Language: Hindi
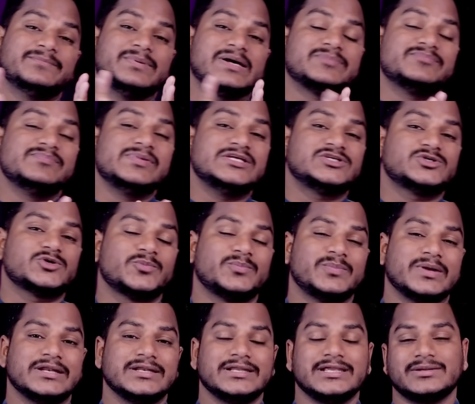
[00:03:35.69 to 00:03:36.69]
परमेश्वर
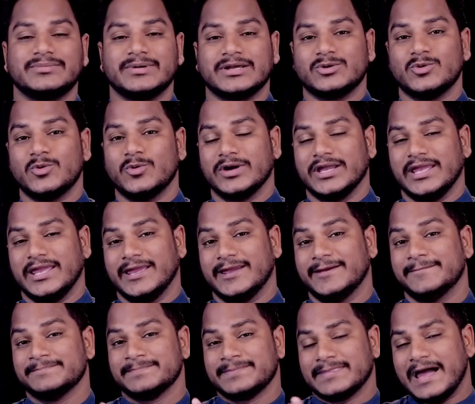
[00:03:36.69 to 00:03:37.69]
पर निर्भर हो गए
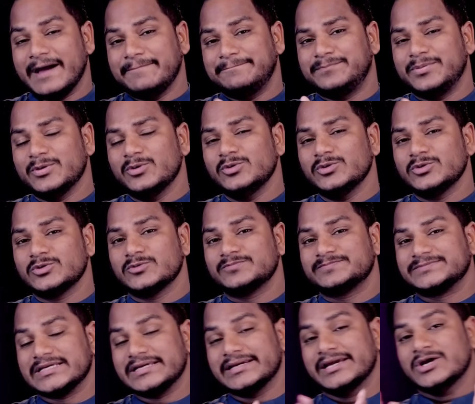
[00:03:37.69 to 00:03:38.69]
हैं आप पूर्ण
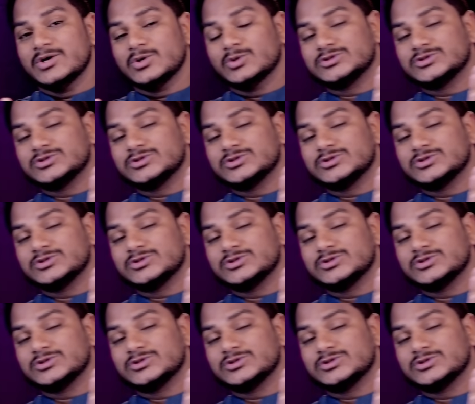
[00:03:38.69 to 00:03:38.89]
रूप से